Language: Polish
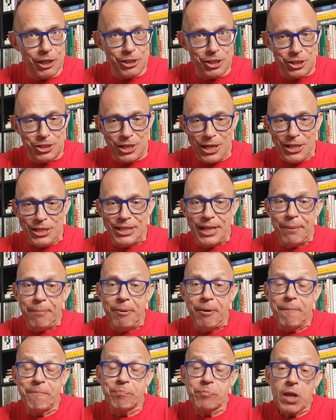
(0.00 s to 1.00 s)
ze szczętem.
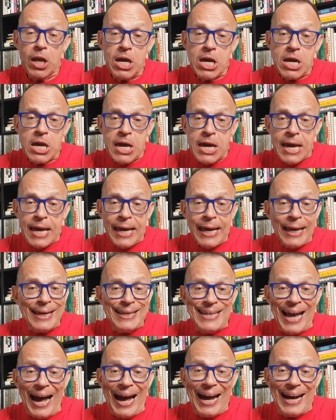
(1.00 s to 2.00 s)

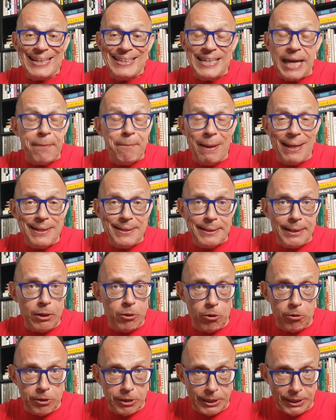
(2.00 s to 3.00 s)
Ja nie będę
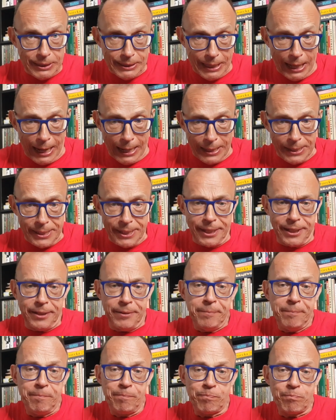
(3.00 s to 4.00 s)
oryginalny.
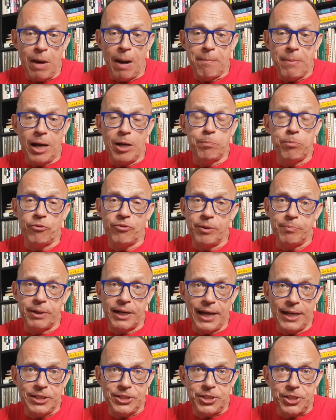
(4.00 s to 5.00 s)
Mam albowiem
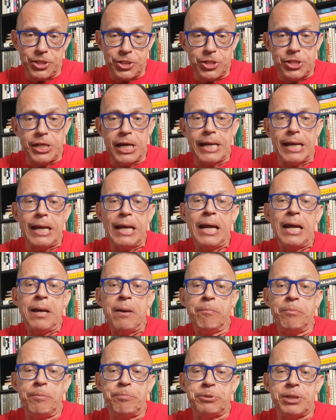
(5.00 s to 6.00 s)
chęci szczere,
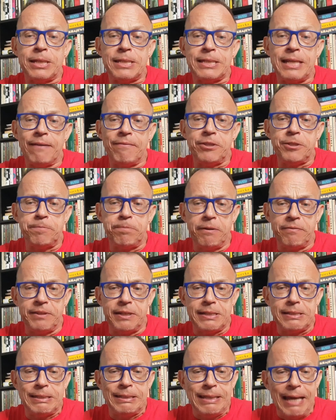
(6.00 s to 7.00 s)
by przedstawić
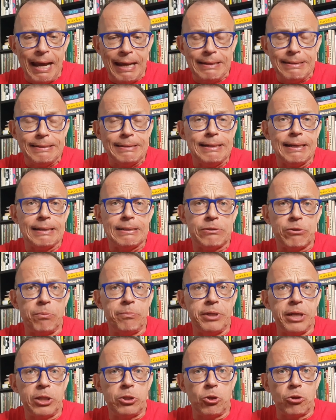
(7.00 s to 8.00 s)
pewne zdjęcie, co
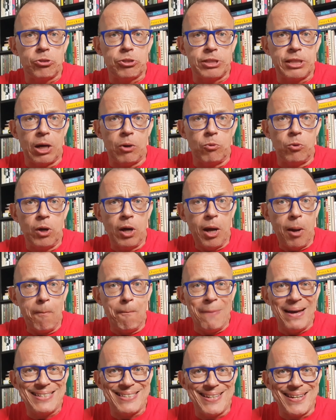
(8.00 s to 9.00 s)
mnie dostał
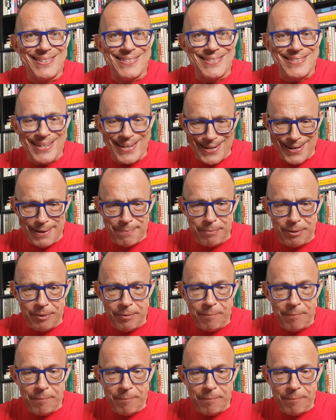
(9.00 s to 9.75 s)
messengerem.